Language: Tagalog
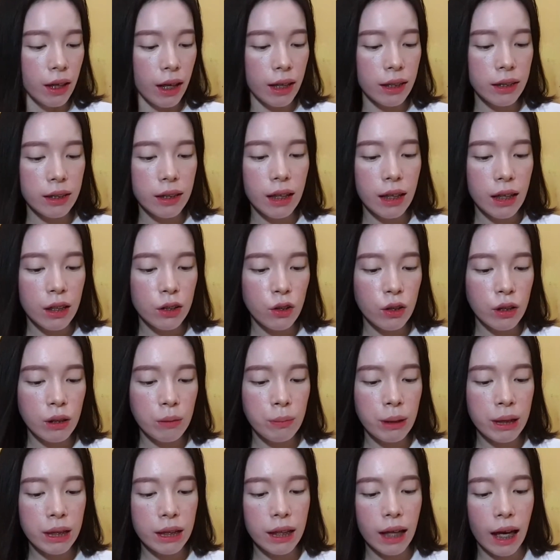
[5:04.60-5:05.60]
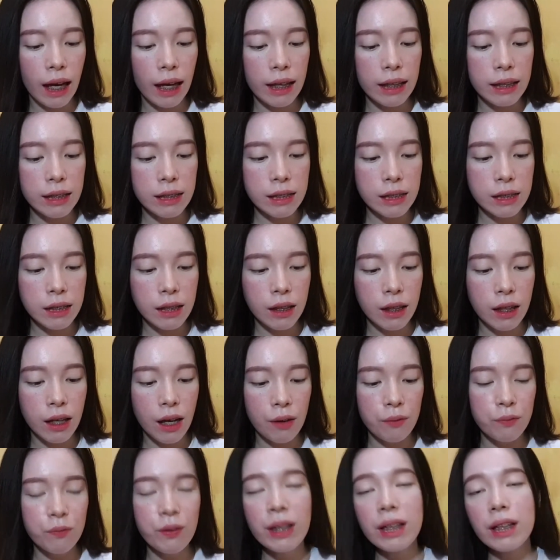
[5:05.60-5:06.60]
And then, ito naman guys,
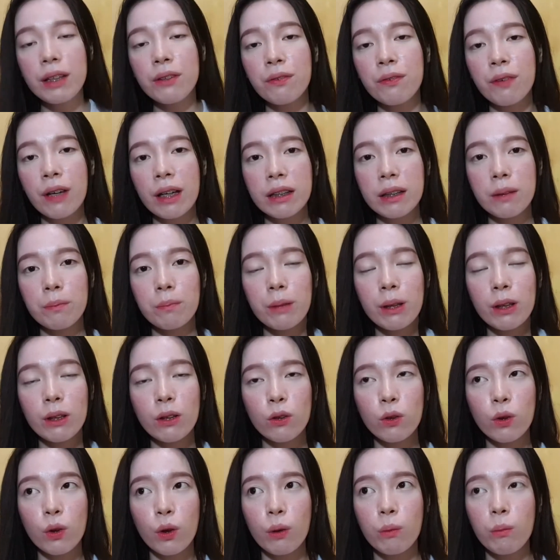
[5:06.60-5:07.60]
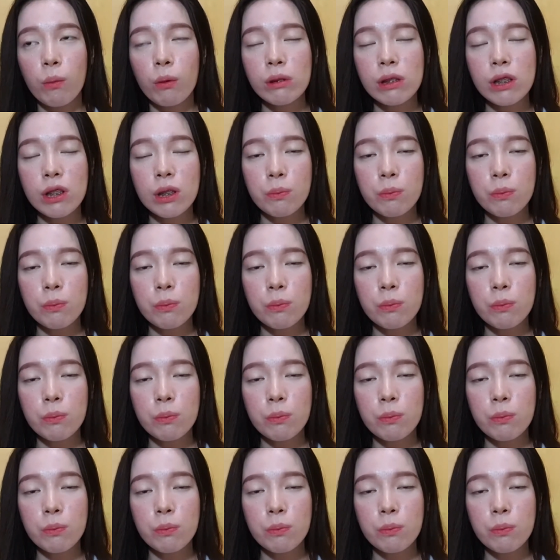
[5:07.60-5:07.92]
um, very effective din to,